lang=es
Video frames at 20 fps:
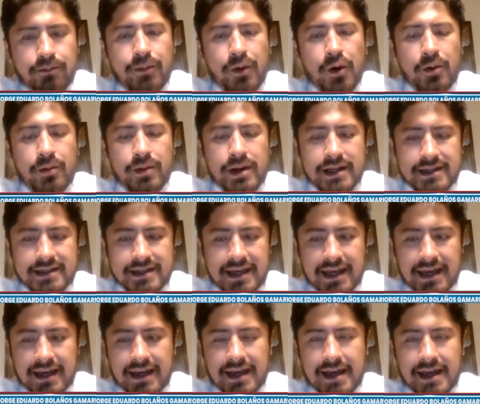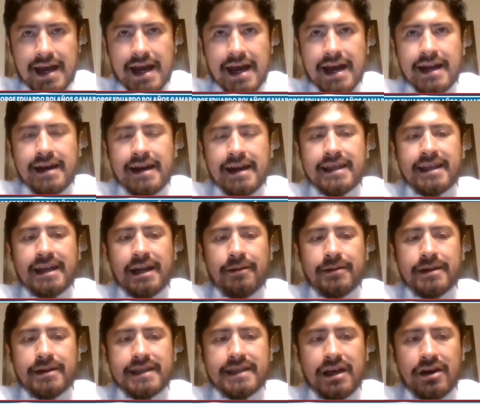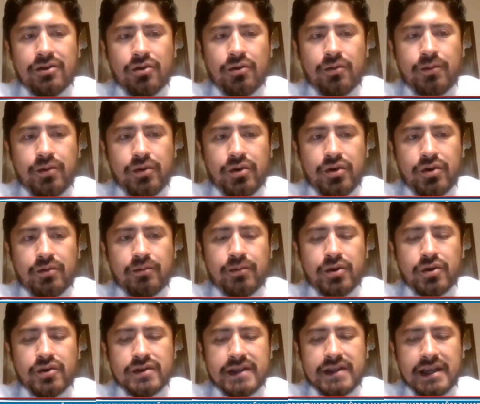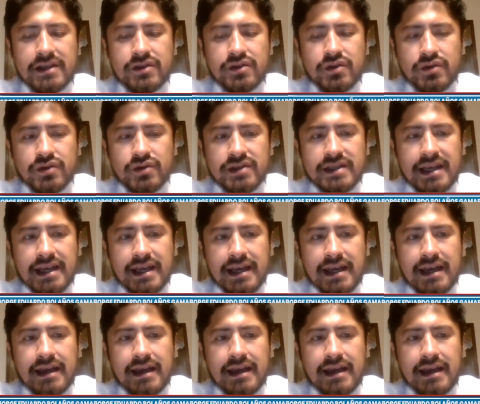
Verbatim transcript: pobres que han atravesado por procesos